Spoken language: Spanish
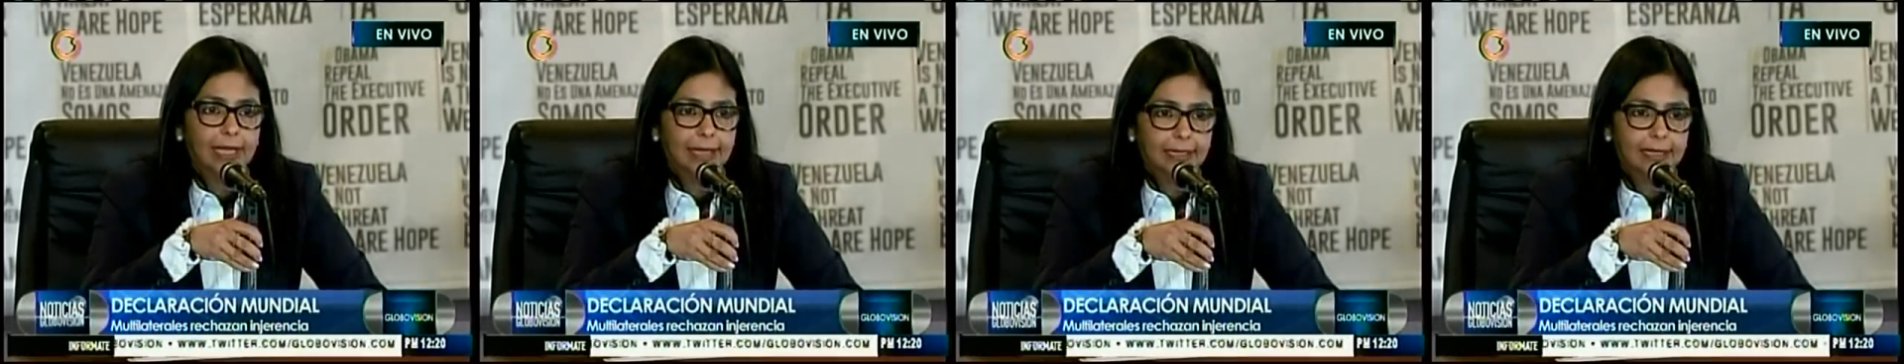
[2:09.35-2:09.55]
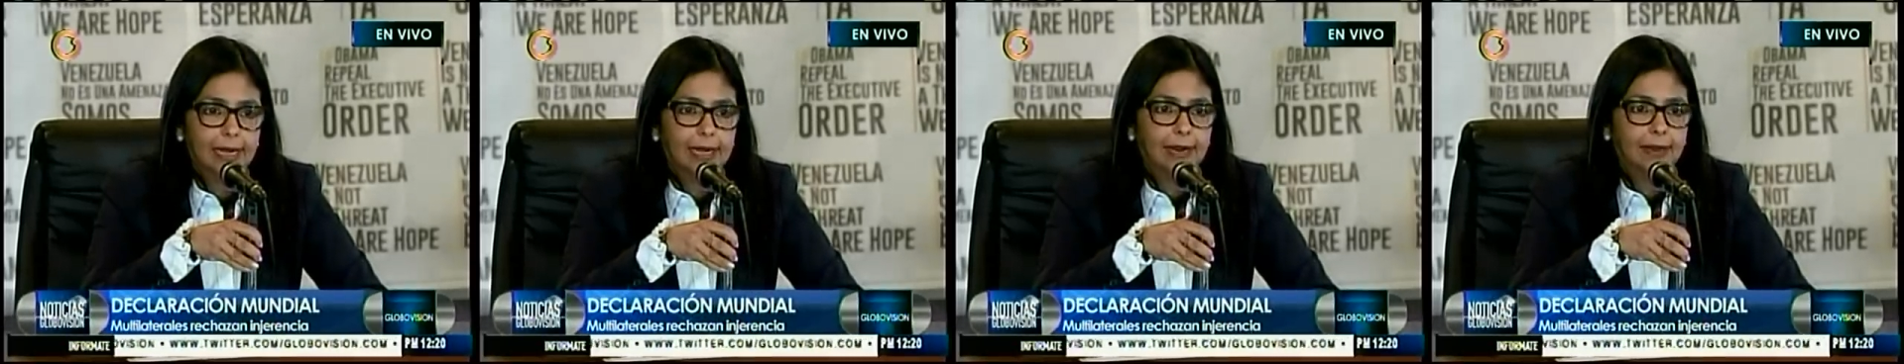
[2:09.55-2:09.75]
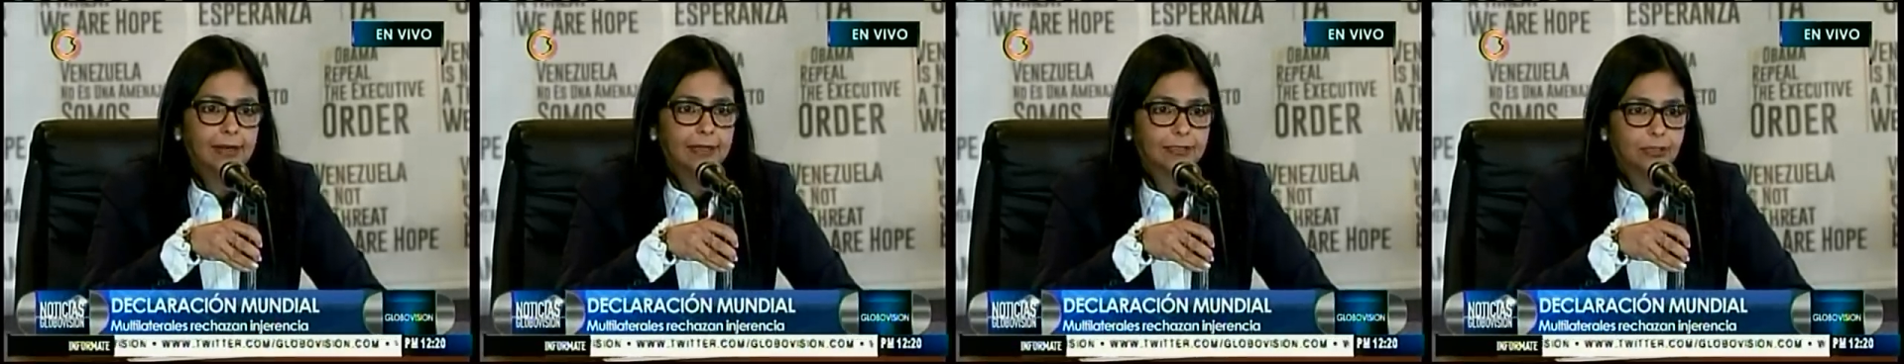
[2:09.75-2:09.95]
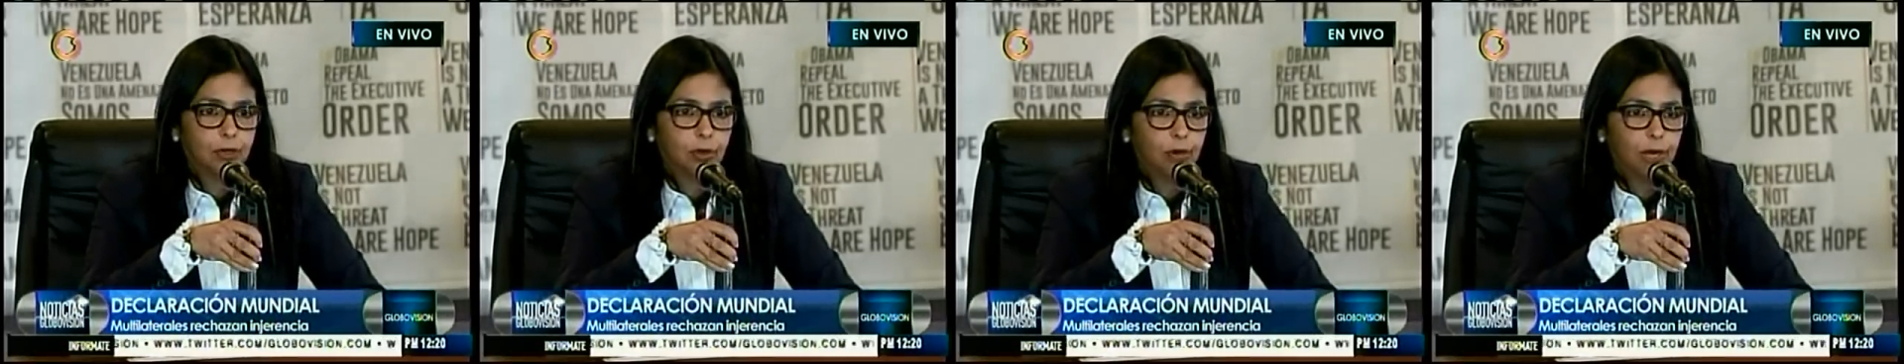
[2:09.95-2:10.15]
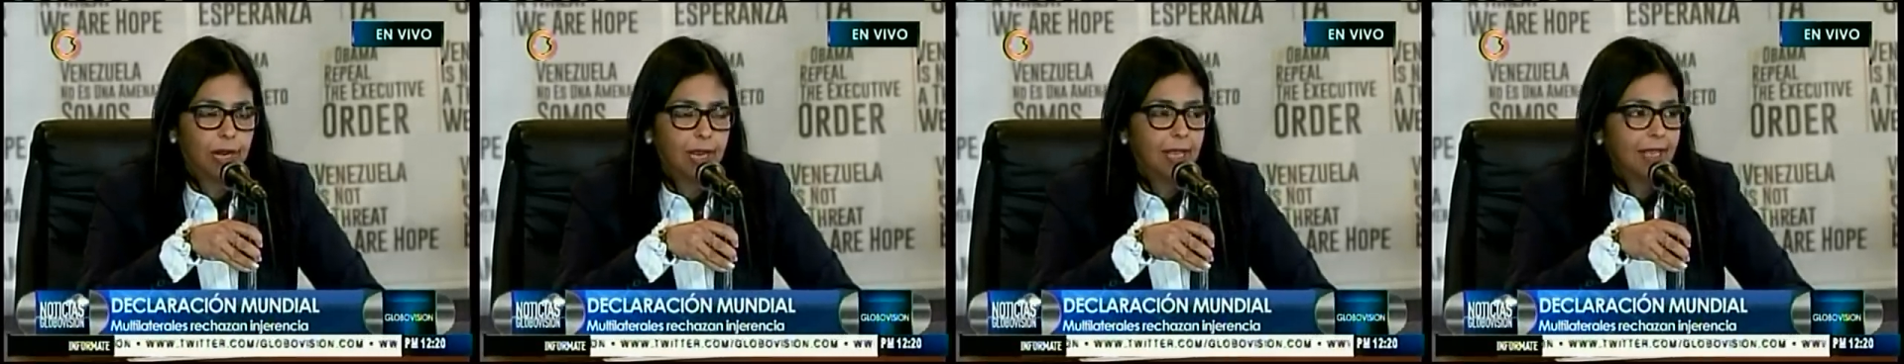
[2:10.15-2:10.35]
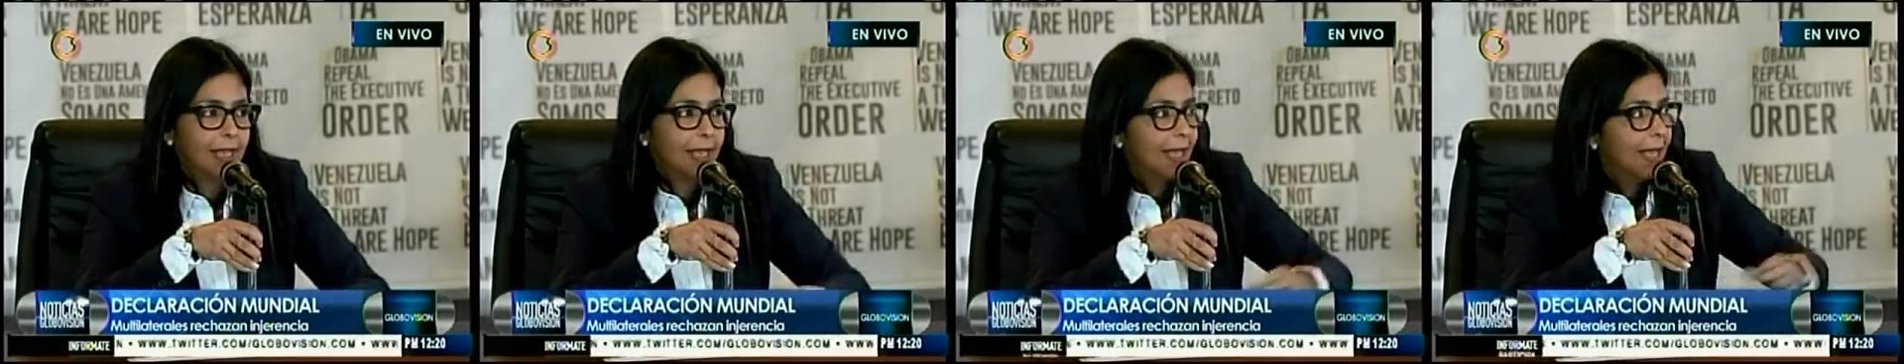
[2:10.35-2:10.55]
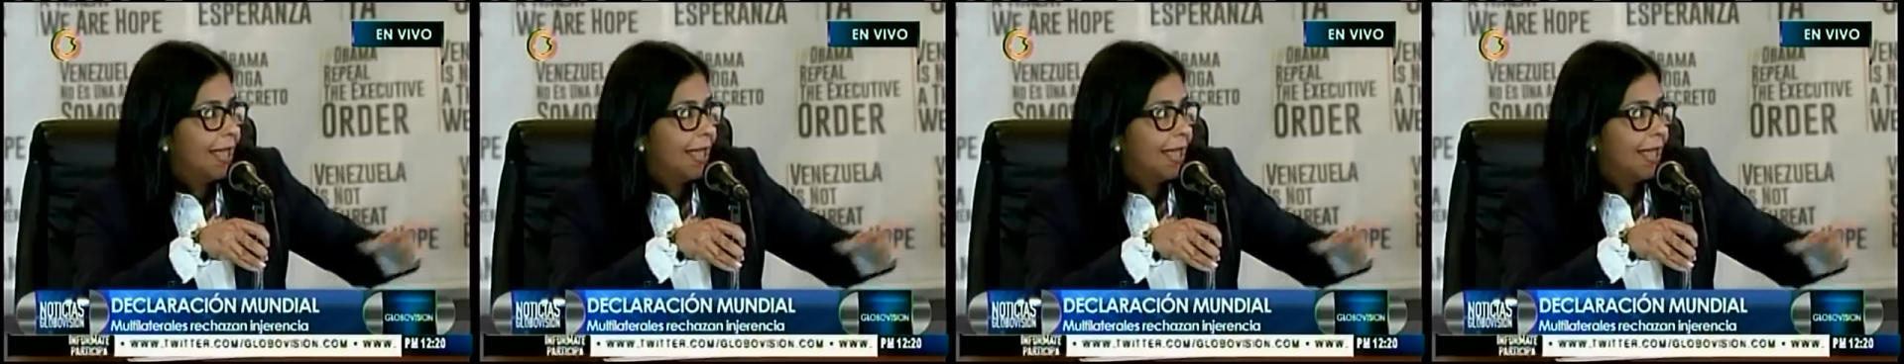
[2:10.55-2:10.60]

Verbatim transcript: entre las naciones.